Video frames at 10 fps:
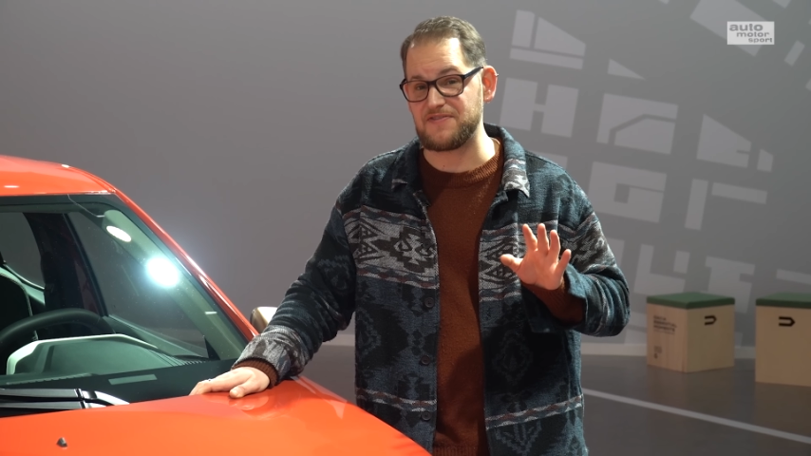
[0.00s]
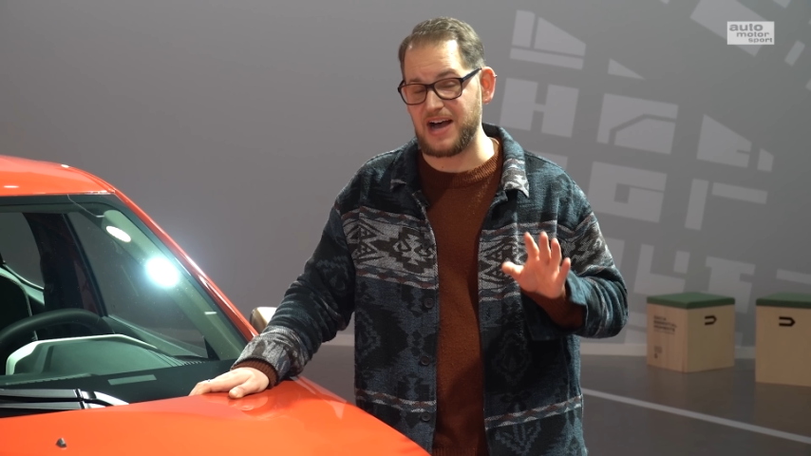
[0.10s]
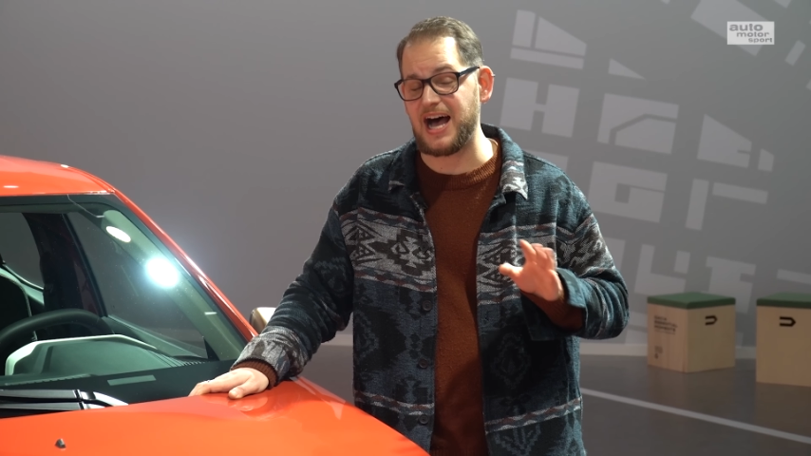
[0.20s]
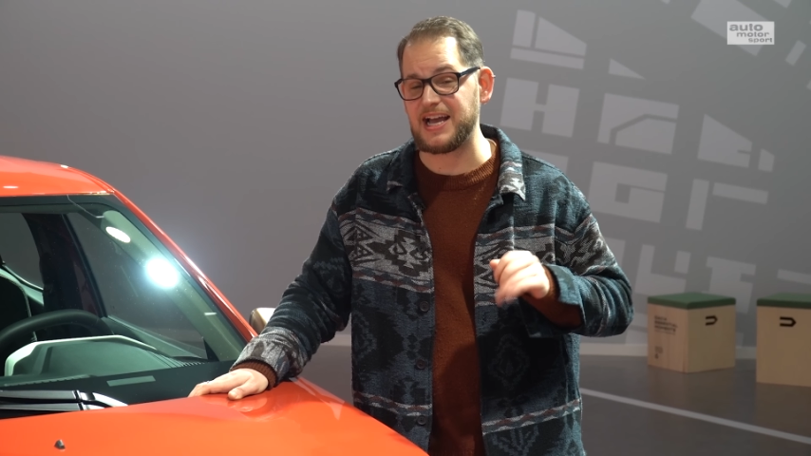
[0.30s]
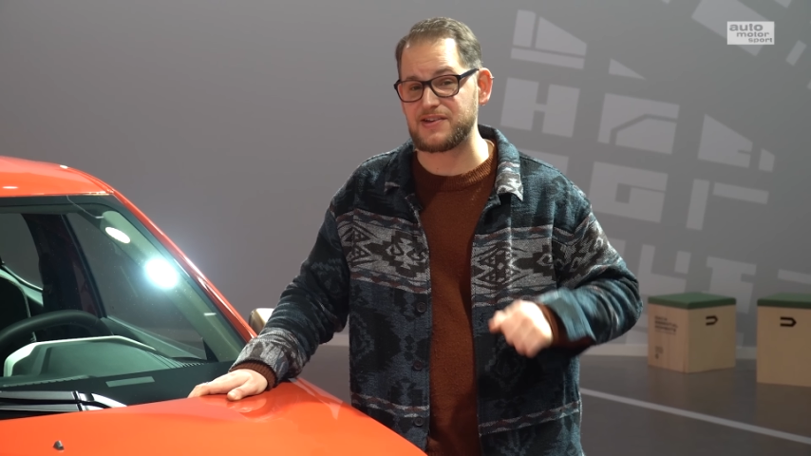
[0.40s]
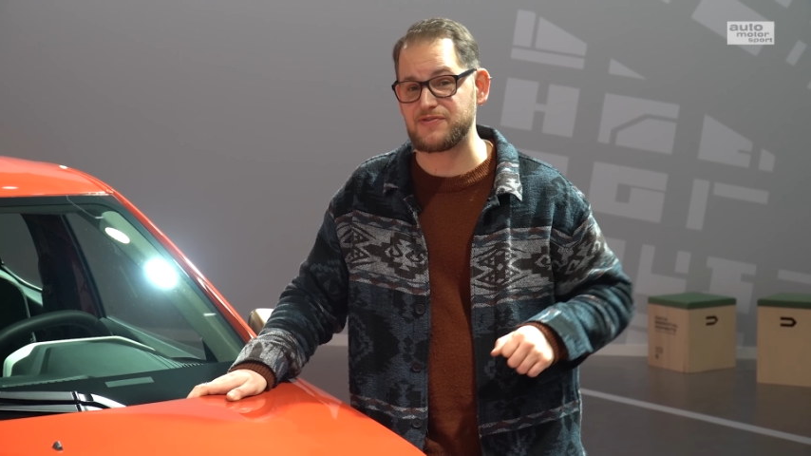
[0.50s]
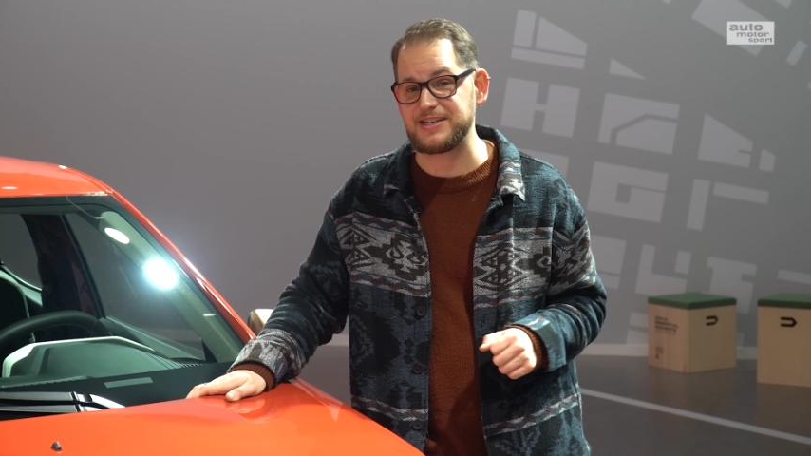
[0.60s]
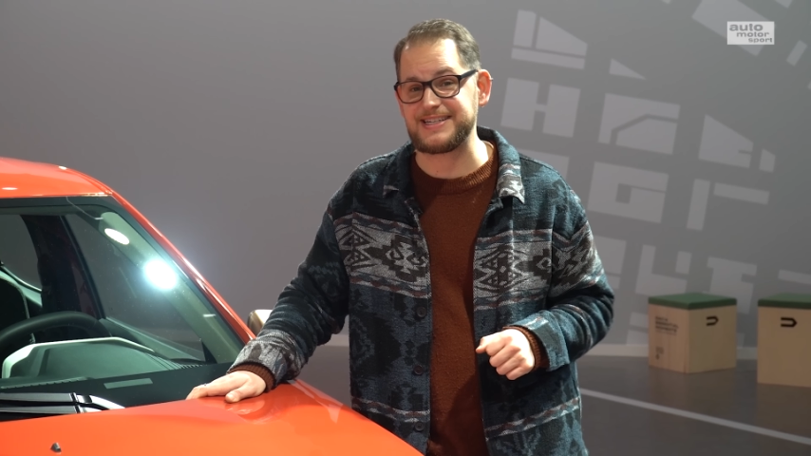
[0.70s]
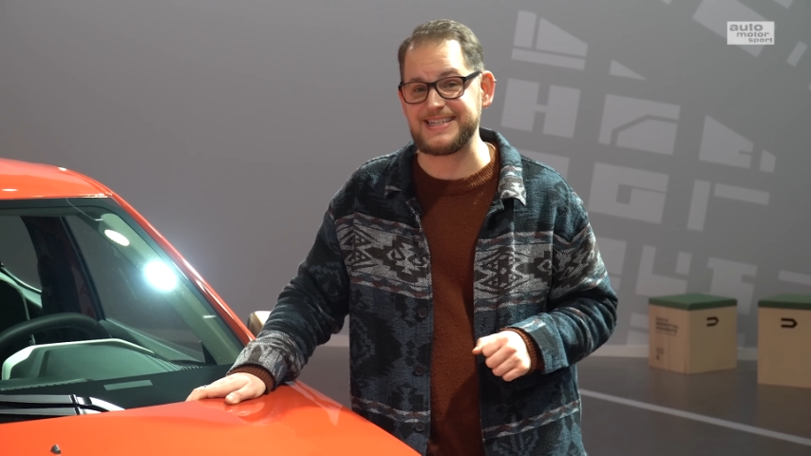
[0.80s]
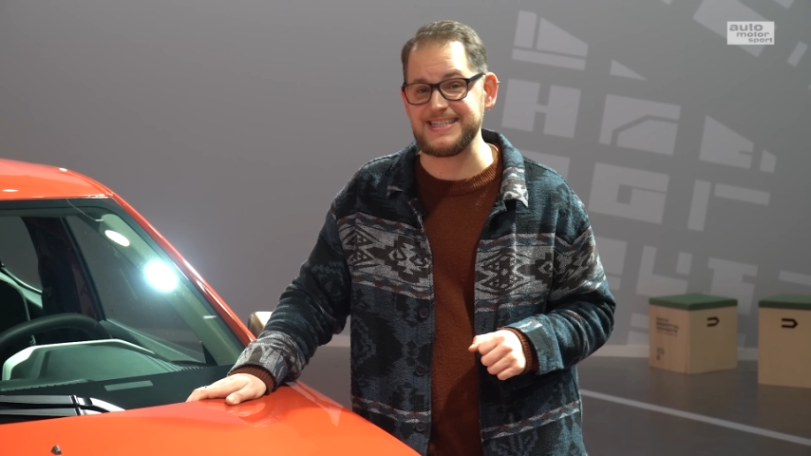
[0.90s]
Wahrheit
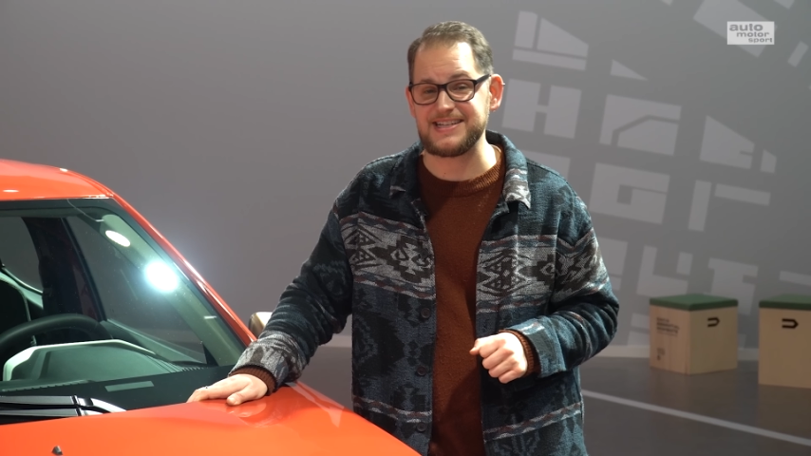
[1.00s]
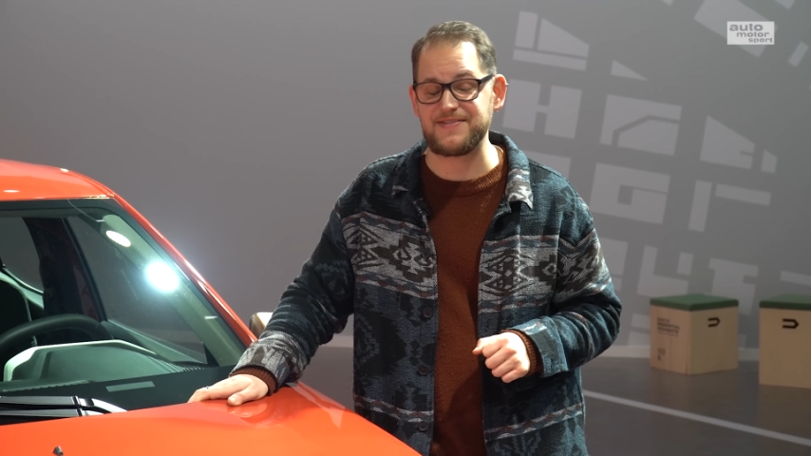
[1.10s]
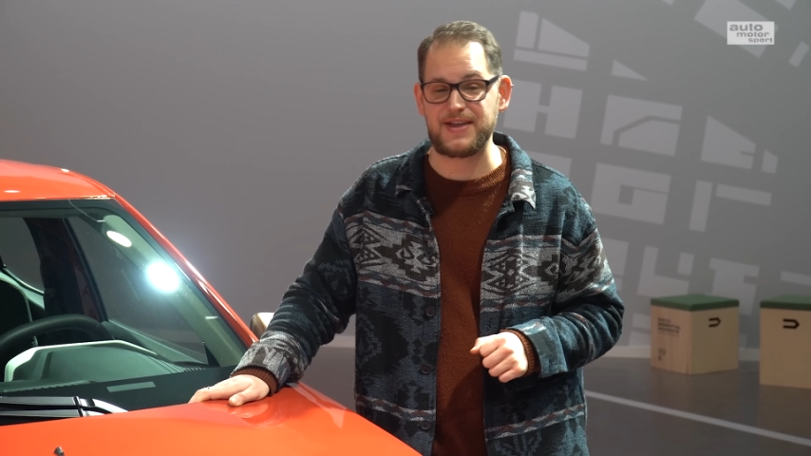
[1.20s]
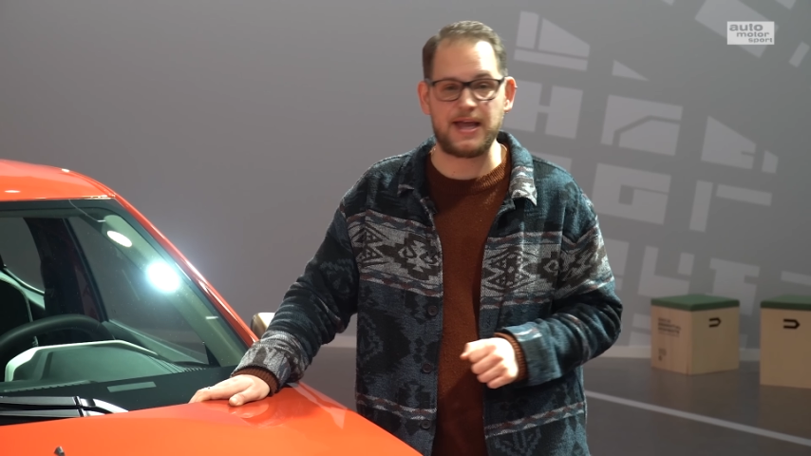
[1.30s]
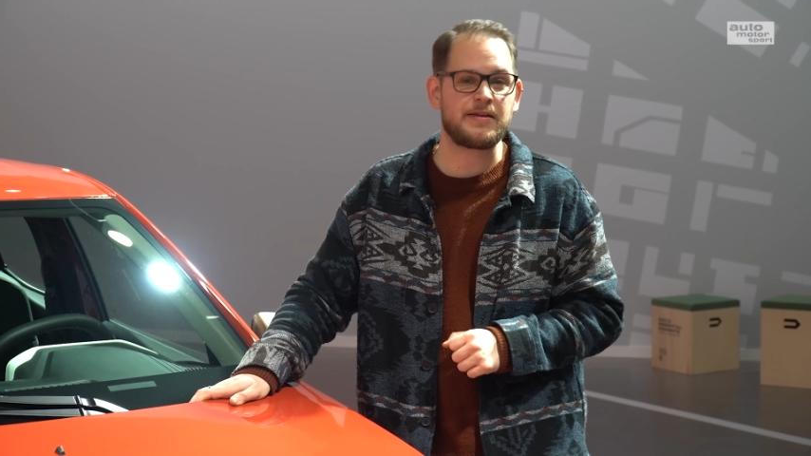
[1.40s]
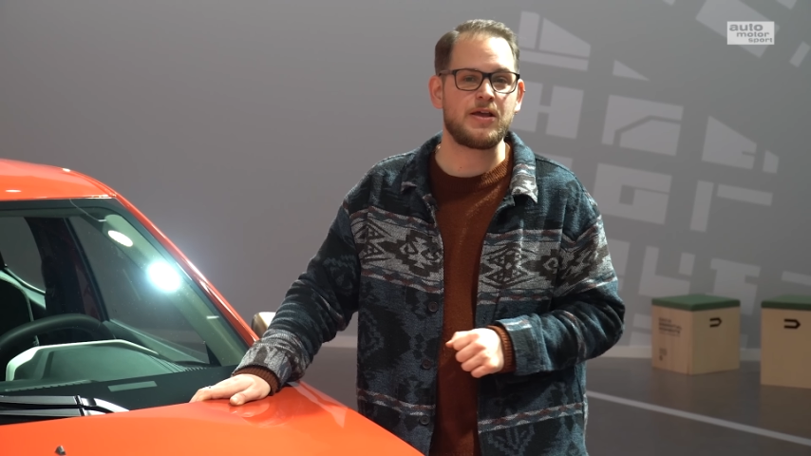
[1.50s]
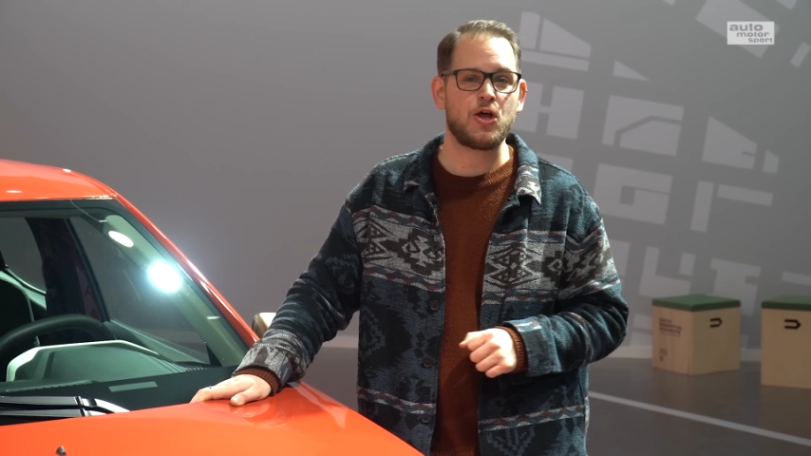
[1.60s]
wird dieser Wert